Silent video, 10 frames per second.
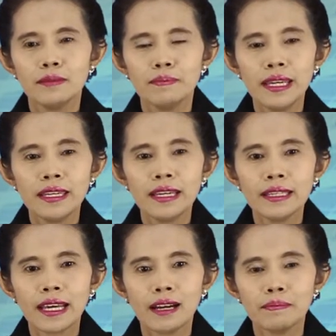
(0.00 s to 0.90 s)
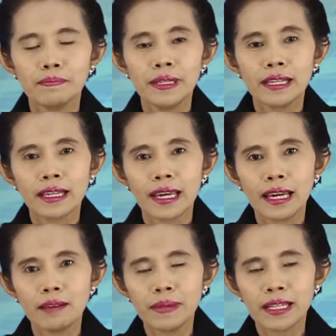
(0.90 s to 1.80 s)
ไม่ได้ทำเพียงแค่
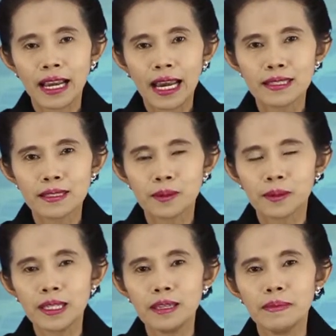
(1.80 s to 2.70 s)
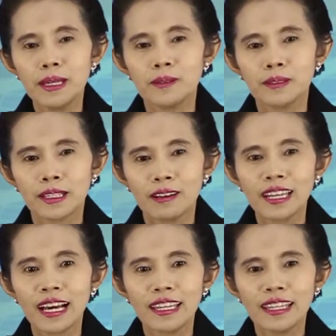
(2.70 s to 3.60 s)
เป็นการส่งอีเมลเท่า
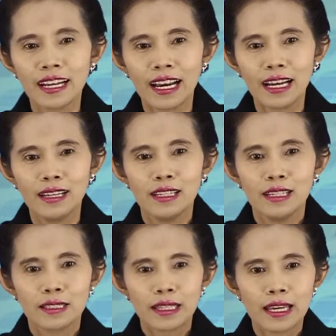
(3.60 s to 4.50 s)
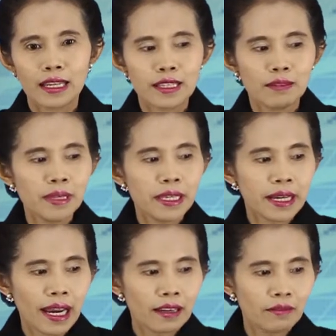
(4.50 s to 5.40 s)
นั้นนะคะแต่จะมี
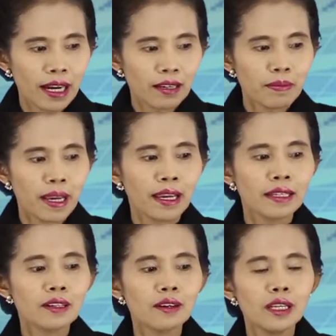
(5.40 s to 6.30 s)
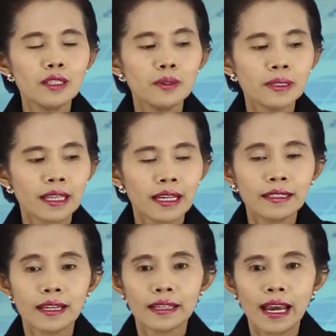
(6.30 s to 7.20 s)
การวางแผนกลยุทธ์ทั้ง
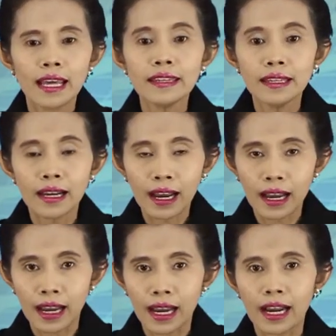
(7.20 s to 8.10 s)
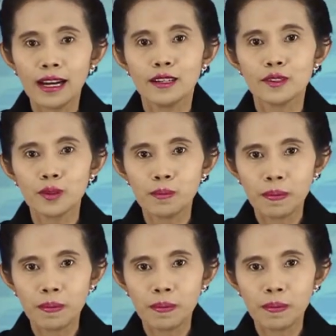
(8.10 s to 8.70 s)
ทางด้านเนื้อหารูป